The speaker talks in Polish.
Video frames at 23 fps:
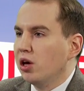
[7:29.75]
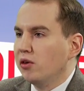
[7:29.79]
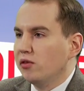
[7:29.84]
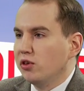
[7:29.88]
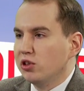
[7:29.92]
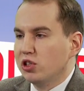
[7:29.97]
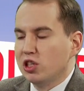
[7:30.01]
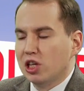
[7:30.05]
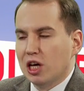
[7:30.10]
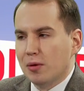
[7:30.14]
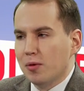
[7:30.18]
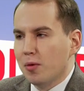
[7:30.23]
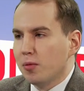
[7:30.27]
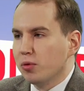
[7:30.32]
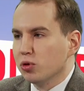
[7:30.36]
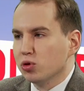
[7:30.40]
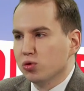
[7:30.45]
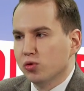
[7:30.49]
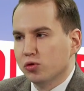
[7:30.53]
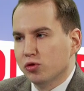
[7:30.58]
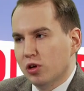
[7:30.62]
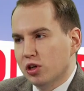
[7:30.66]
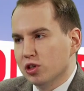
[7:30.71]
Więc ja bym po
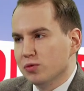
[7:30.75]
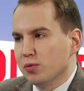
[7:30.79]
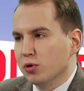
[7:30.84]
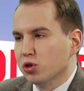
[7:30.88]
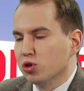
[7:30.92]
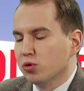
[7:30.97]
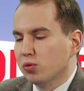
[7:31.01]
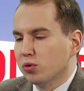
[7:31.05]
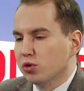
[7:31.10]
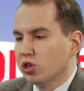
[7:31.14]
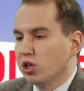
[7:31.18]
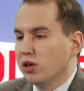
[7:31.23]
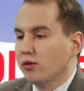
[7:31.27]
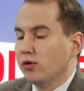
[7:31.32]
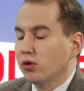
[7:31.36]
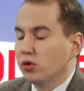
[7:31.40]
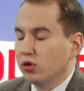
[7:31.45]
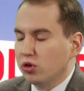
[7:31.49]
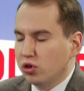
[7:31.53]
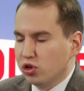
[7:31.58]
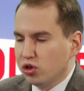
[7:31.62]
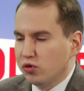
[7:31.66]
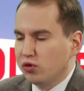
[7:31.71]
prostu w ten sposób rozgrywał.
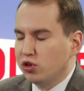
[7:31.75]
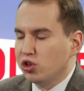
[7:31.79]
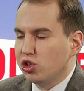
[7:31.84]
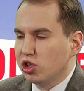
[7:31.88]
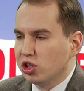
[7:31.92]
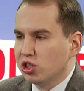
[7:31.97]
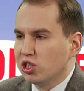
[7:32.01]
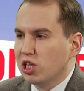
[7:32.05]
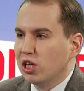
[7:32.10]
No i oczywiście mhm.